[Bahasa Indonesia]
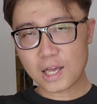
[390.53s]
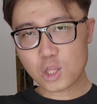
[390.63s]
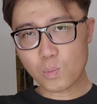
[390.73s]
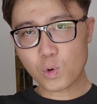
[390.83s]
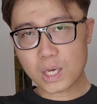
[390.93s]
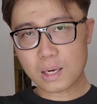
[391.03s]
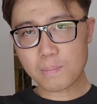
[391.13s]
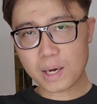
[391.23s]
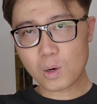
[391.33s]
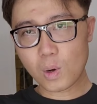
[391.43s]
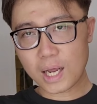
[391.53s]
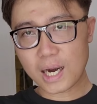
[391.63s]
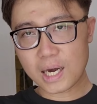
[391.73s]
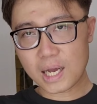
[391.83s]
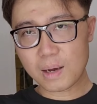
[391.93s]
atau mungkin
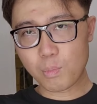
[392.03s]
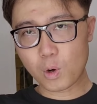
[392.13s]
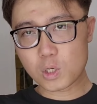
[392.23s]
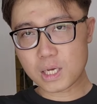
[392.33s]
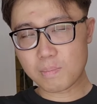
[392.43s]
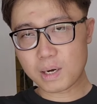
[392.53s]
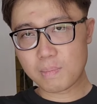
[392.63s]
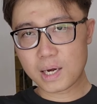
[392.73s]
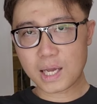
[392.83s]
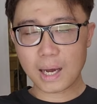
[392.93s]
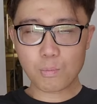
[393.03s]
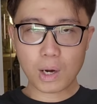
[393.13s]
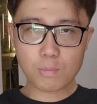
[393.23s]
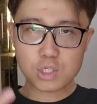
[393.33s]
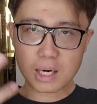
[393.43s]
pengeluaran yang keborosan pribadi kamu
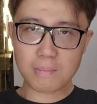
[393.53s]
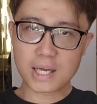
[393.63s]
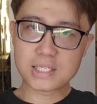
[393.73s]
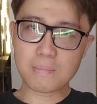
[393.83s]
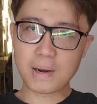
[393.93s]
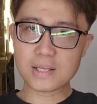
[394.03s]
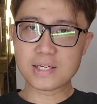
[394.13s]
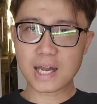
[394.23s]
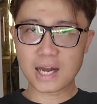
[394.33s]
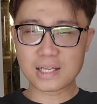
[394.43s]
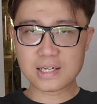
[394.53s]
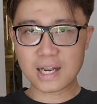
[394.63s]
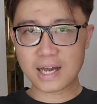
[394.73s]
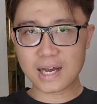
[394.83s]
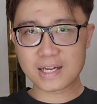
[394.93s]
kamu sering belanja belanja yang gak
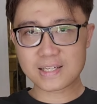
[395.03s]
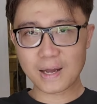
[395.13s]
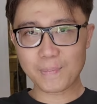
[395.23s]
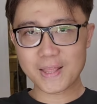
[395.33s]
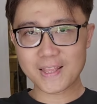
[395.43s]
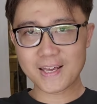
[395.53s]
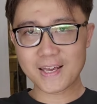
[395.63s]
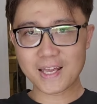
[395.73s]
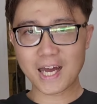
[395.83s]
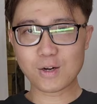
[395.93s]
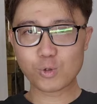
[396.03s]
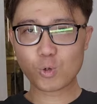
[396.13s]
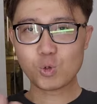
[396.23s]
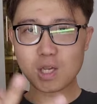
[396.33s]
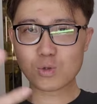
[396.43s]
jelas nggak penting yang
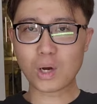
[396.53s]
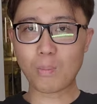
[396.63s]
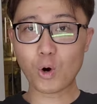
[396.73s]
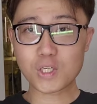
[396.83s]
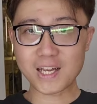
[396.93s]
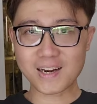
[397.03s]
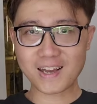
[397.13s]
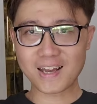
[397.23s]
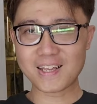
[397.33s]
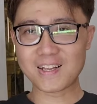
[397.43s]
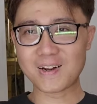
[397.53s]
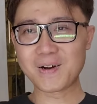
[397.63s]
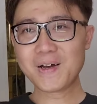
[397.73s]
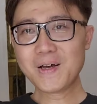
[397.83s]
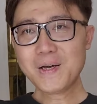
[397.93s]
ujung-ujungnya juga bosen kayak gitu loh
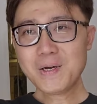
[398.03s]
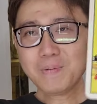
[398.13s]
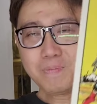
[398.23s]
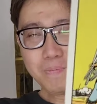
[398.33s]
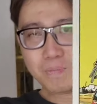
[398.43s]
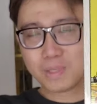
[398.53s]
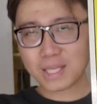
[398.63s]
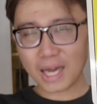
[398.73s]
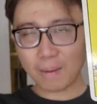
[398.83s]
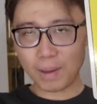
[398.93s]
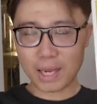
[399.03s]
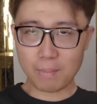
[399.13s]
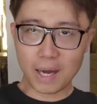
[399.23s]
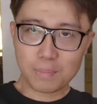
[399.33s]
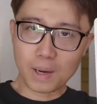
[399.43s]
ini kayak banyak
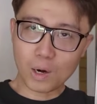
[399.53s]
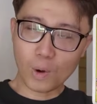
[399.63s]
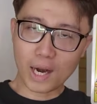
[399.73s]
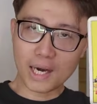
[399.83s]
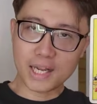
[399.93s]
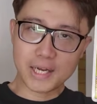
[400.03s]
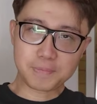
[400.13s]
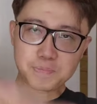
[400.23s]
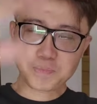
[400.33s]
banget pengeluarannya